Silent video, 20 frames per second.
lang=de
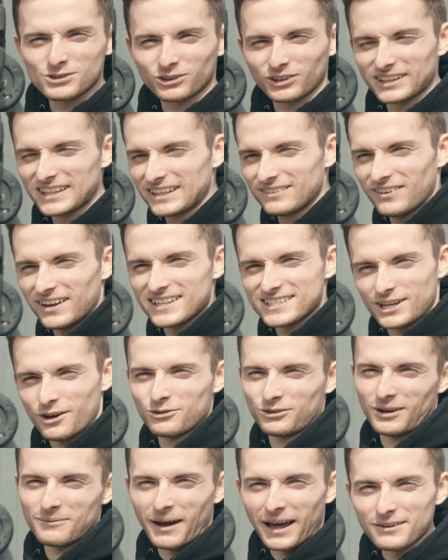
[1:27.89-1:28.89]
zu kriegen, weil das
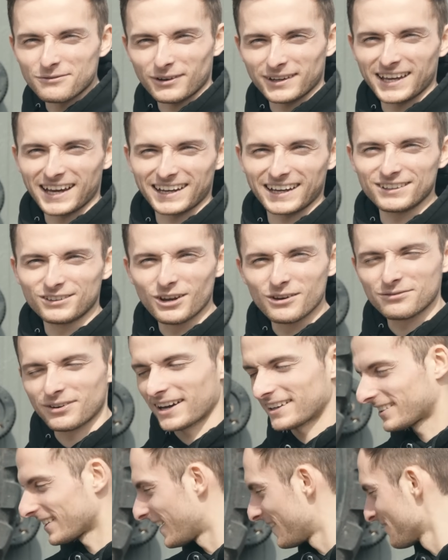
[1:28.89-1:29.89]
Auto am Anfang ja kein TÜV
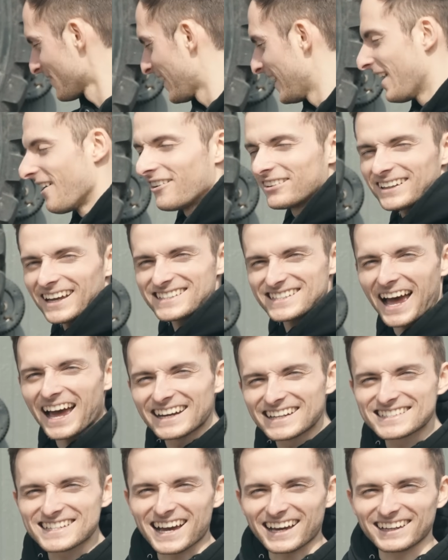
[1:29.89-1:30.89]
hat hatte. Und da ist
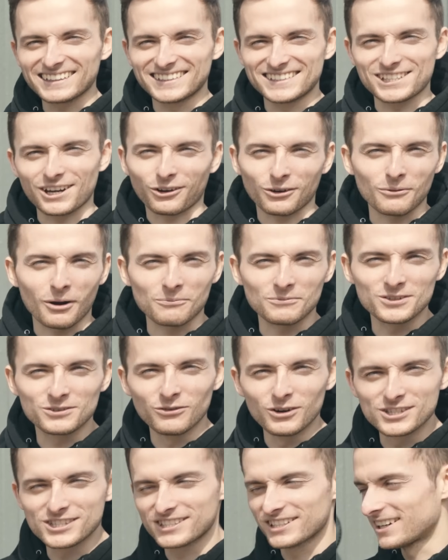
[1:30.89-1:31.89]
eine Sache, die ich auch überhaupt
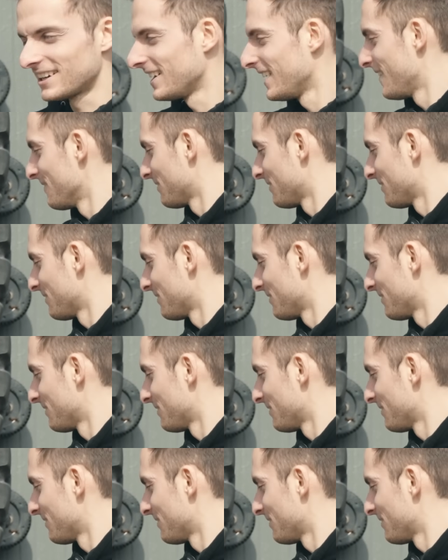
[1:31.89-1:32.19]
nicht wusste,